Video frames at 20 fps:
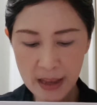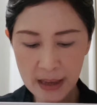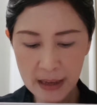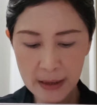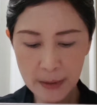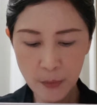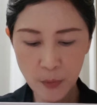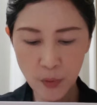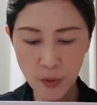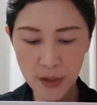
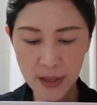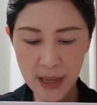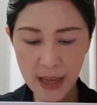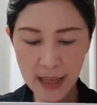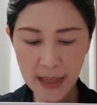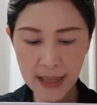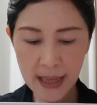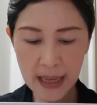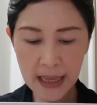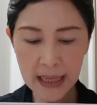
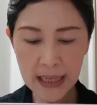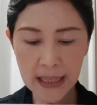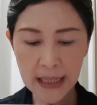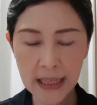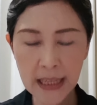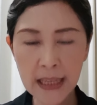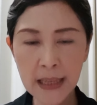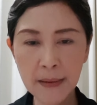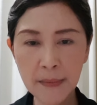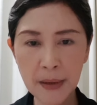Kemudian yang
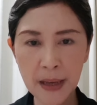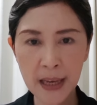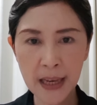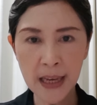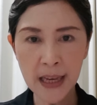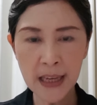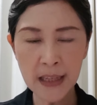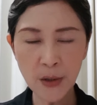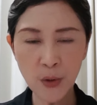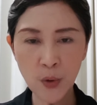ini
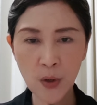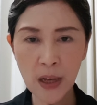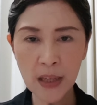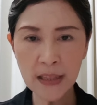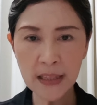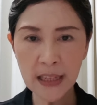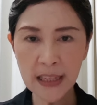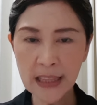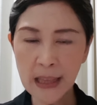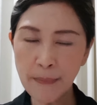uh, juga
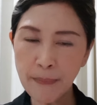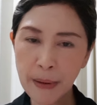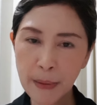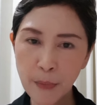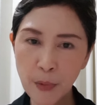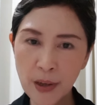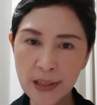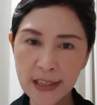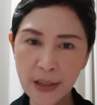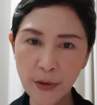sekitar 4
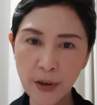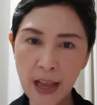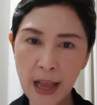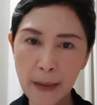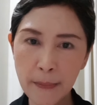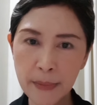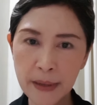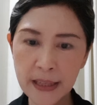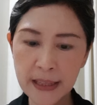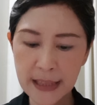bulan saya udah
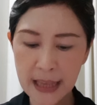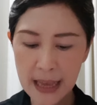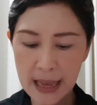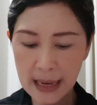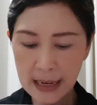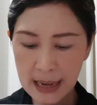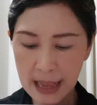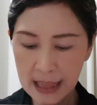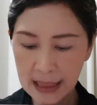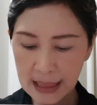habis.
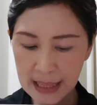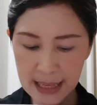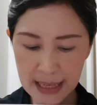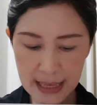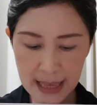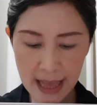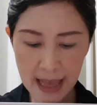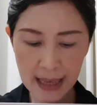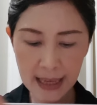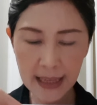Nah,
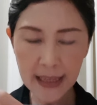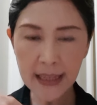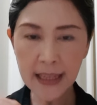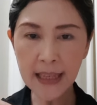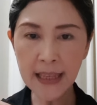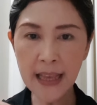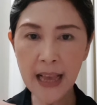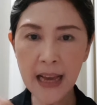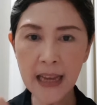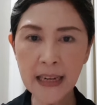tiga
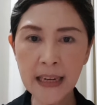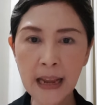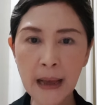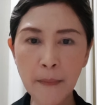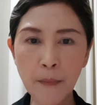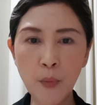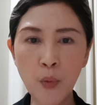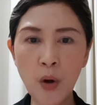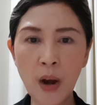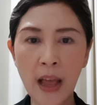ini yang
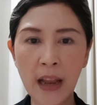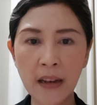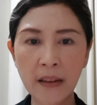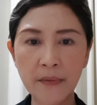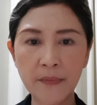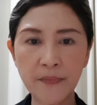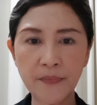6 bulan.